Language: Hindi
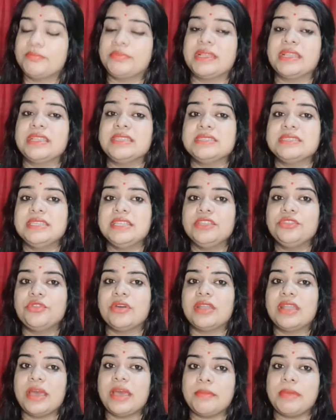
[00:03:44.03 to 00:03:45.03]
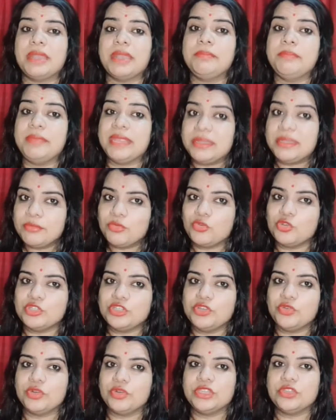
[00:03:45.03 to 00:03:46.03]
प्रेगनेंसी के दौरान हमारे पेट में
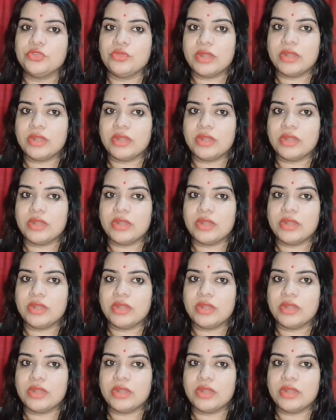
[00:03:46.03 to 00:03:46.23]
खुजली हो रही तो